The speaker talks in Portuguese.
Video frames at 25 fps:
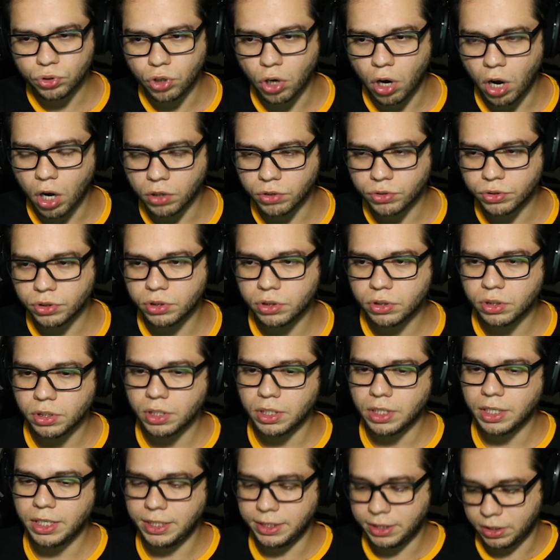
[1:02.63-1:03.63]
jogos
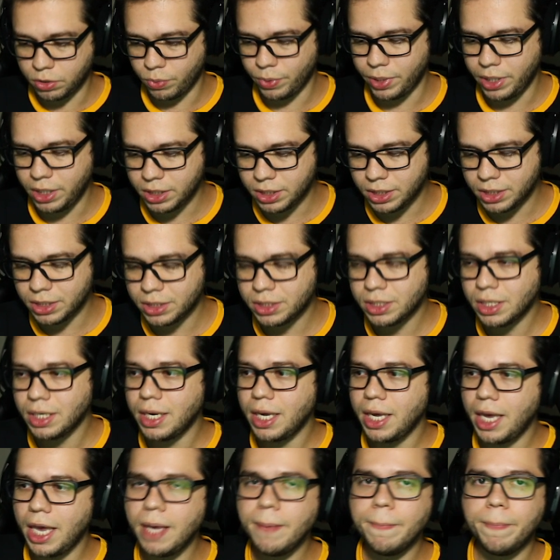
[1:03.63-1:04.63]
que são indies
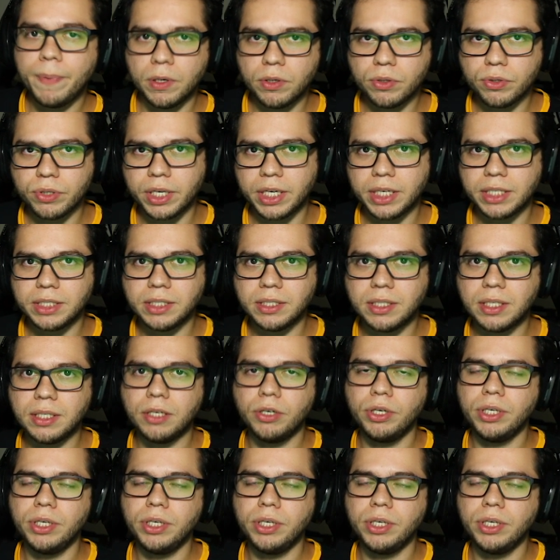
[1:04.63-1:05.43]
em português, entendeu?